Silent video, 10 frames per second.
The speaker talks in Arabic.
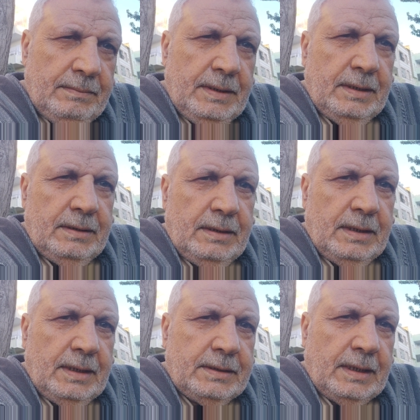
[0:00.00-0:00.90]
بإذن
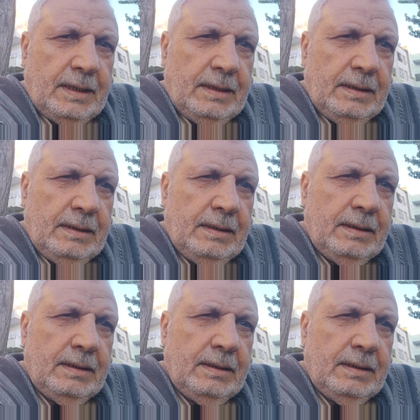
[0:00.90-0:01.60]
الله تعالى